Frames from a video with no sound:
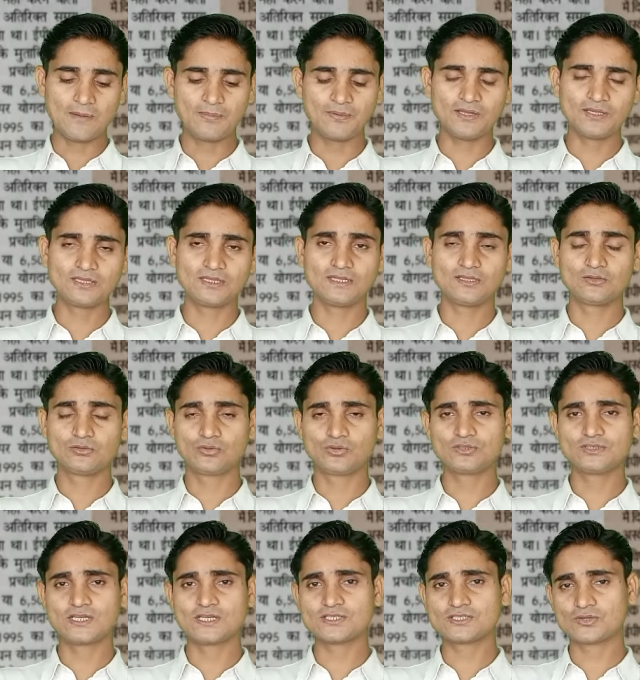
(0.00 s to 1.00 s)
अब
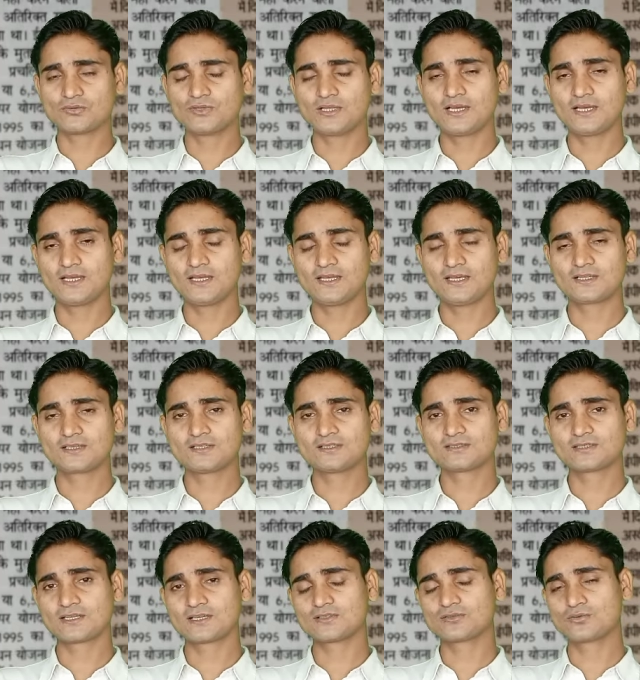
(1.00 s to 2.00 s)
2014
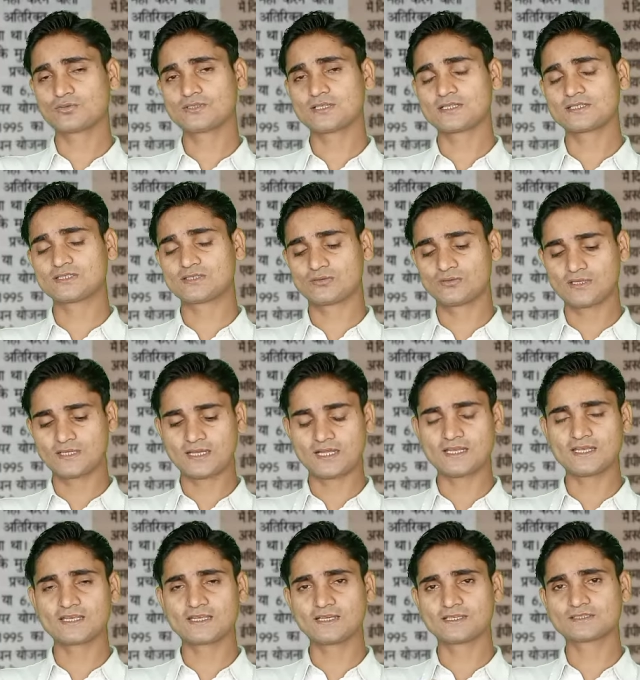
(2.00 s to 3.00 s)
31 अगस्त 2014
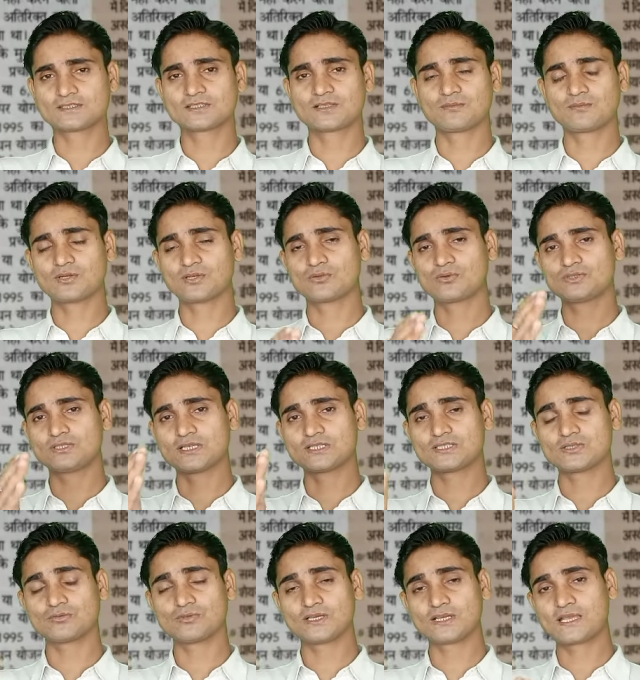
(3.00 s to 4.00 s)
यानी कि 1 सितंबर
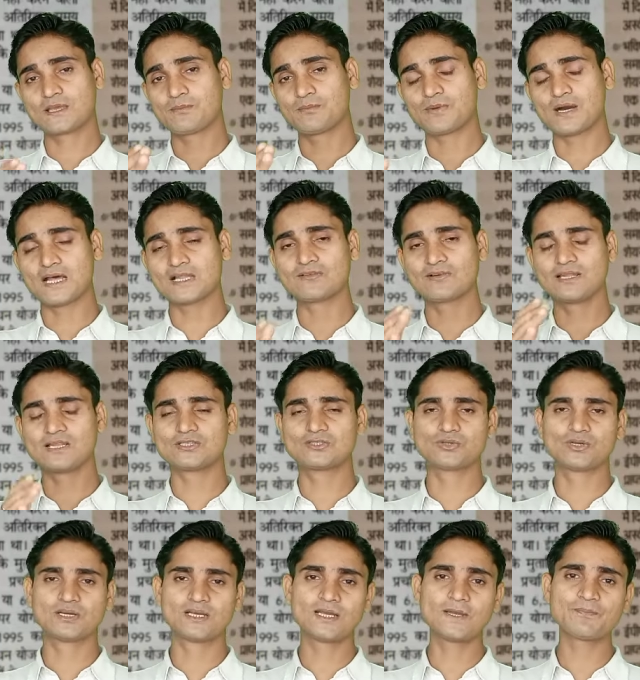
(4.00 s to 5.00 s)
2014 के बाद वाले
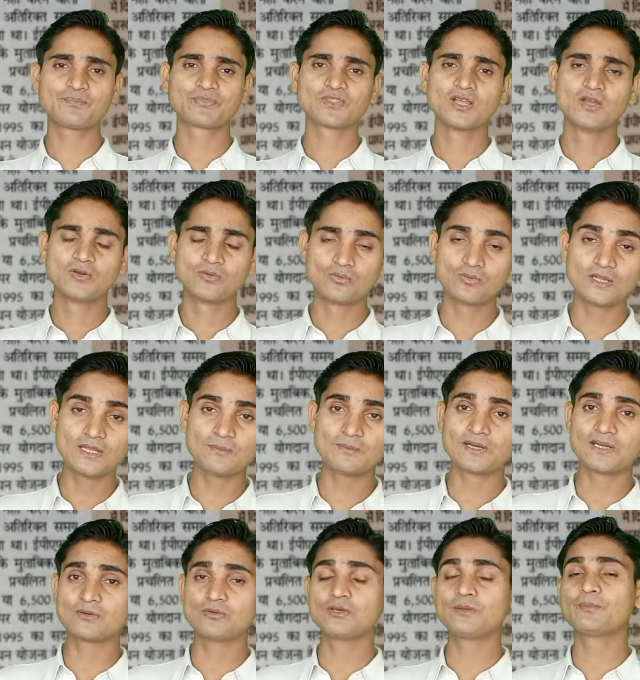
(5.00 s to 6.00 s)
जो हैं उन्हें
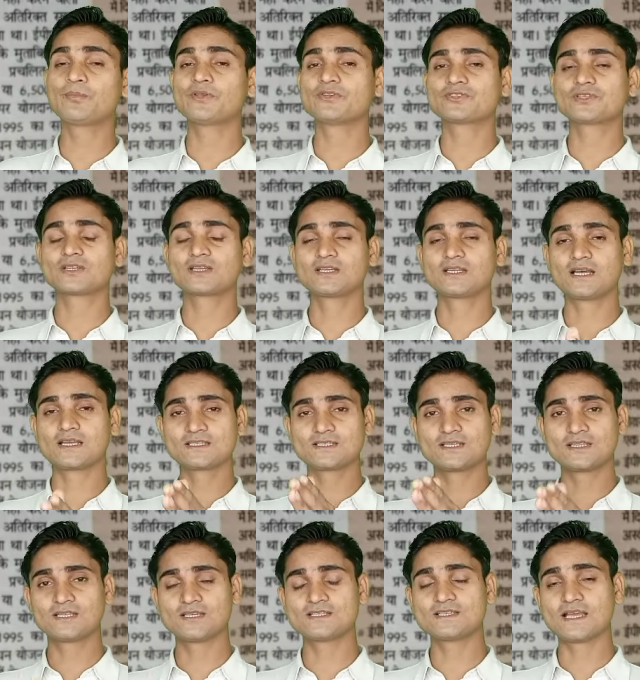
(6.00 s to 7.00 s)
बढ़ी हुई पेंशन की
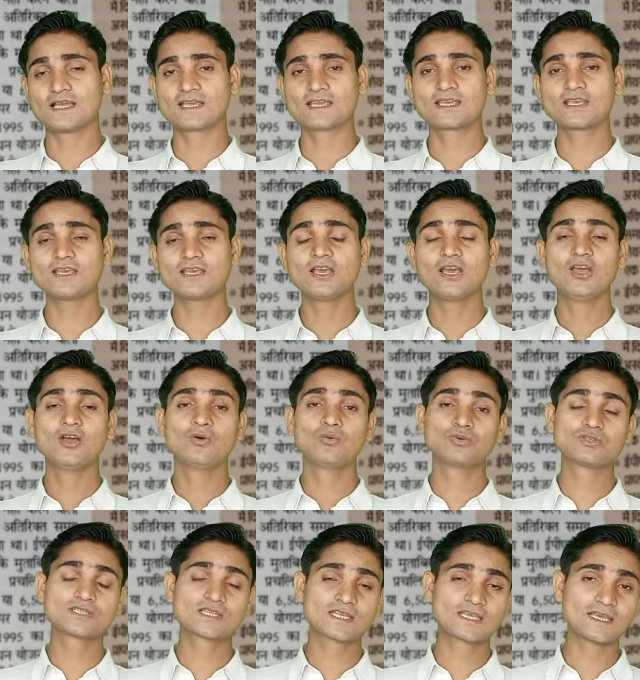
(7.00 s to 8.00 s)
राशि दी जाएगी
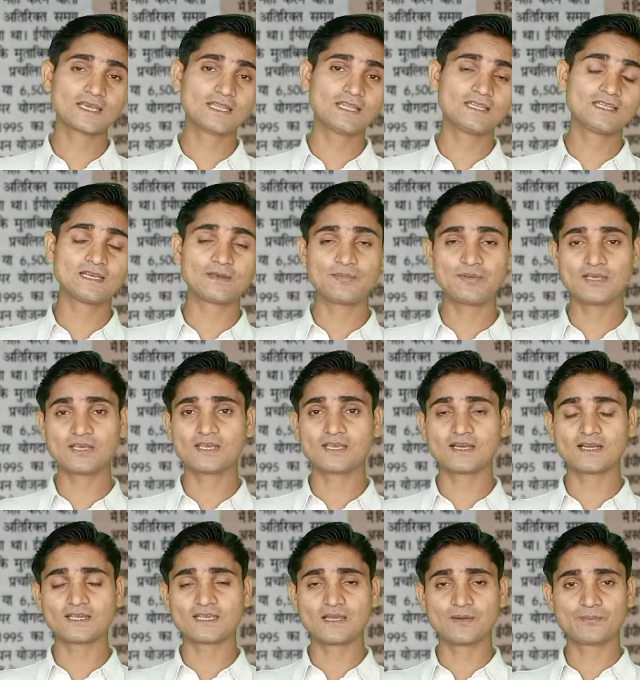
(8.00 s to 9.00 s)
उसके लिए भी
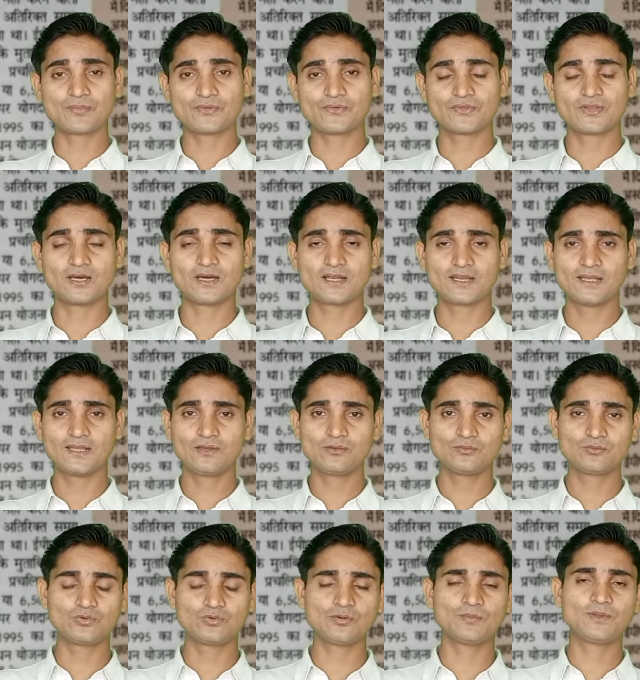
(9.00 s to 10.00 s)
क्या क्या प्रावधान हैं
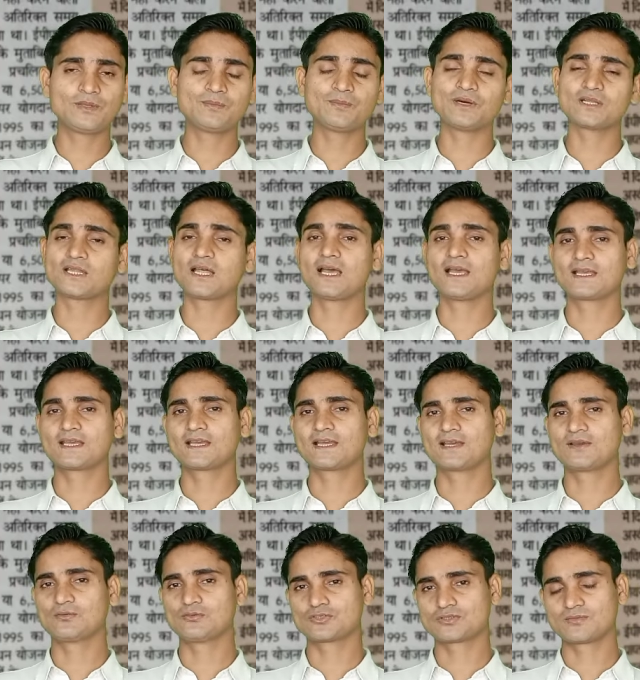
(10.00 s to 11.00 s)
वो भी बताए गए
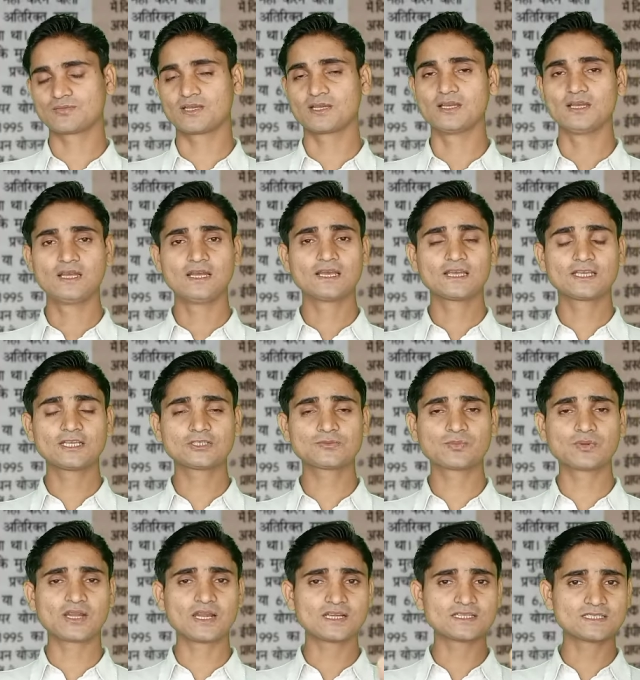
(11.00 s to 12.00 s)
हैं उसमें किस
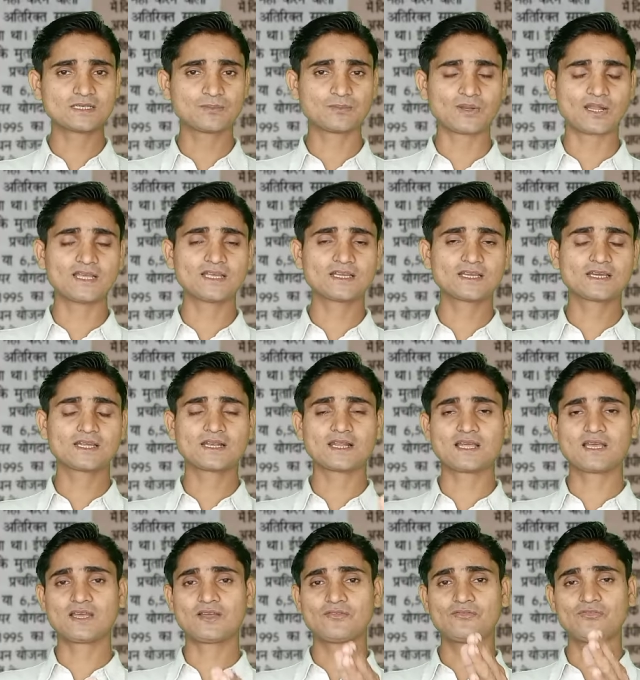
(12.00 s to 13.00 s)
प्रकार से अप्लाई
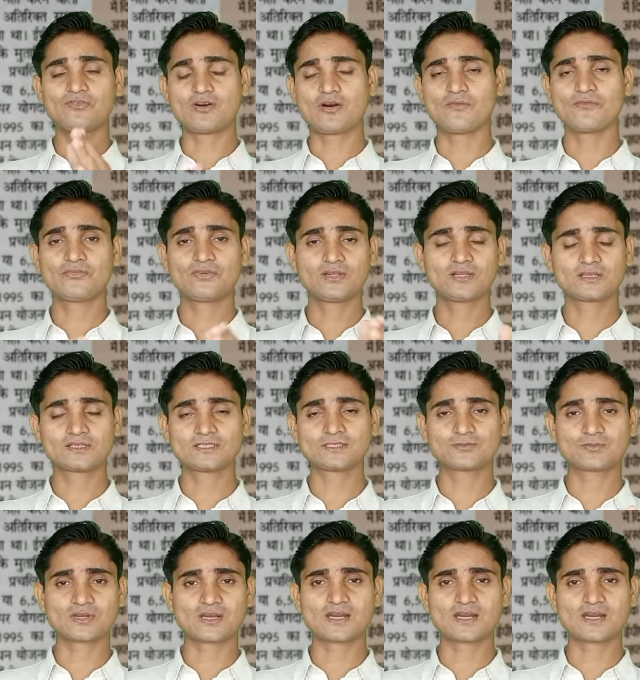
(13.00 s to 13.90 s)
करना है फॉर्म फिल किस